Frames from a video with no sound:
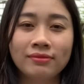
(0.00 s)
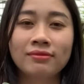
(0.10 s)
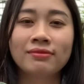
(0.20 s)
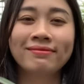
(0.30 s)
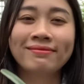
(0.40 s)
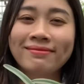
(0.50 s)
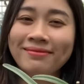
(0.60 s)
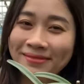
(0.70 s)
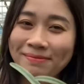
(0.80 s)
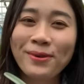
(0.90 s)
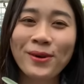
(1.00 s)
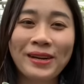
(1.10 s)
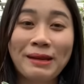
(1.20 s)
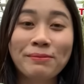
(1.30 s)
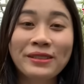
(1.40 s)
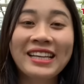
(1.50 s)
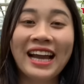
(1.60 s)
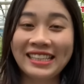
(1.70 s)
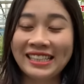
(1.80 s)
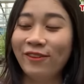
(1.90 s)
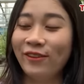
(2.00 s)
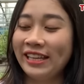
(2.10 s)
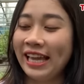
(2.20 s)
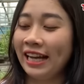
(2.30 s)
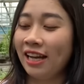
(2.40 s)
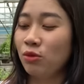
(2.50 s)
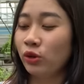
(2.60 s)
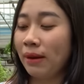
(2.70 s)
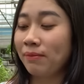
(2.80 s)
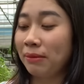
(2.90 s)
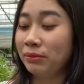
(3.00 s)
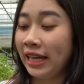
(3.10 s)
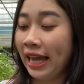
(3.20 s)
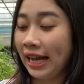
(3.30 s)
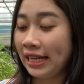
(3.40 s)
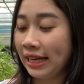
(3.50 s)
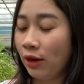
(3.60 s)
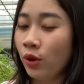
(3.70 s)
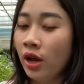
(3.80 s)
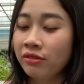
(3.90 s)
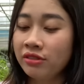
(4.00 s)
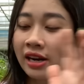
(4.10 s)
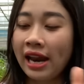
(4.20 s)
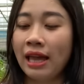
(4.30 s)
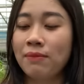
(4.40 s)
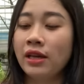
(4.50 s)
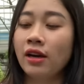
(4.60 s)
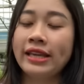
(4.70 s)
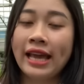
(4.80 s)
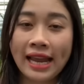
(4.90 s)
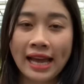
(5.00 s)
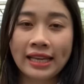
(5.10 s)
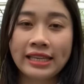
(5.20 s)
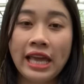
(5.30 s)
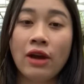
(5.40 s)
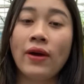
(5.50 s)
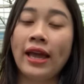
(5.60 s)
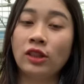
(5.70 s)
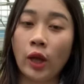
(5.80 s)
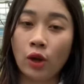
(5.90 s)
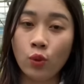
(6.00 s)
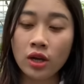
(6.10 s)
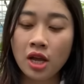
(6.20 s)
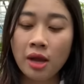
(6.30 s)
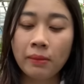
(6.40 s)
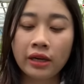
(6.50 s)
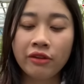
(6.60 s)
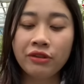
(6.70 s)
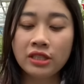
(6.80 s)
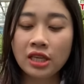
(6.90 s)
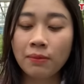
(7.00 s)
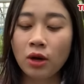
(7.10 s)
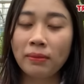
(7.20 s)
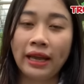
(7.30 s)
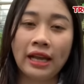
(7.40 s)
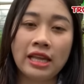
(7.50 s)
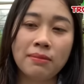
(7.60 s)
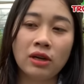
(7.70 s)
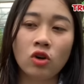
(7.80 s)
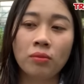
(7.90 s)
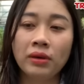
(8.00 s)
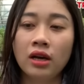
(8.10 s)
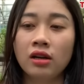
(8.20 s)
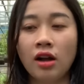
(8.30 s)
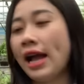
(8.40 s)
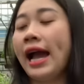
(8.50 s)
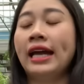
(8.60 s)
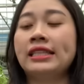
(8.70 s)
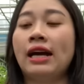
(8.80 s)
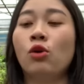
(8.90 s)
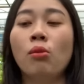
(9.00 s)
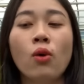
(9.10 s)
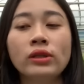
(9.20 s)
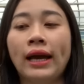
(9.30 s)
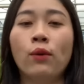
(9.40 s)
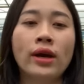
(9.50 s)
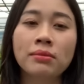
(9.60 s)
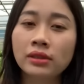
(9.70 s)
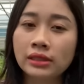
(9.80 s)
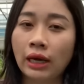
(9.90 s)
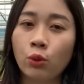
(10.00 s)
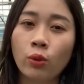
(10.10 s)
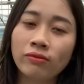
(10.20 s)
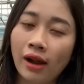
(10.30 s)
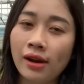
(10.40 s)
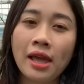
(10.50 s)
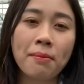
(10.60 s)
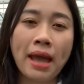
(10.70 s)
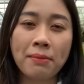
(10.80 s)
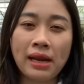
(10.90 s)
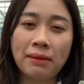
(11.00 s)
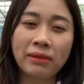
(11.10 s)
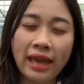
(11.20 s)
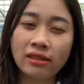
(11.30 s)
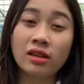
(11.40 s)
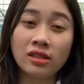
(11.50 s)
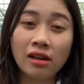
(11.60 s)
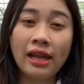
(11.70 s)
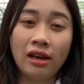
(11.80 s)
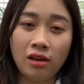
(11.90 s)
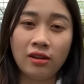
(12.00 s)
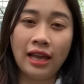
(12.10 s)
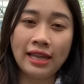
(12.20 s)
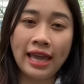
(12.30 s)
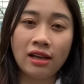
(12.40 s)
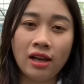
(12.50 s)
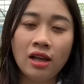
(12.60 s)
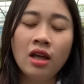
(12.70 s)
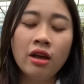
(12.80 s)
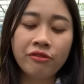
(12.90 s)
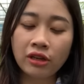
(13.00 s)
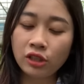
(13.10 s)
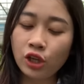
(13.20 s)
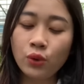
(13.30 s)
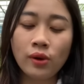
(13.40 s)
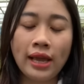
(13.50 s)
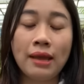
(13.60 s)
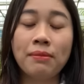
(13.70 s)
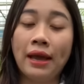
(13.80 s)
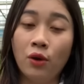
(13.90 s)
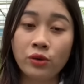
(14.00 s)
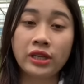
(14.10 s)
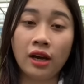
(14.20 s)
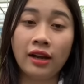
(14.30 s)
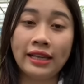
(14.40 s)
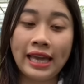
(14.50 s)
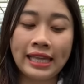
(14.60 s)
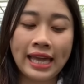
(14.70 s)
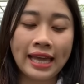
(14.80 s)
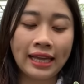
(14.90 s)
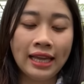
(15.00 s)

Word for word: hai chậu. một trăm năm mươi hai chậu cả nhà ha, một trăm năm mươi ngàn hai chậu. Vườn lan em thì ở Gia Lai, giao hàng toàn quốc, mà cái phí ship hôm nay cả nhà mình gộp đơn có hai chậu, bốn chậu hay mười chậu cũng vẫn là ba mươi lăm ngàn, nó rất là lợi cả nhà ha. Phần thiếu là em đã hỗ trợ cả nhà nha.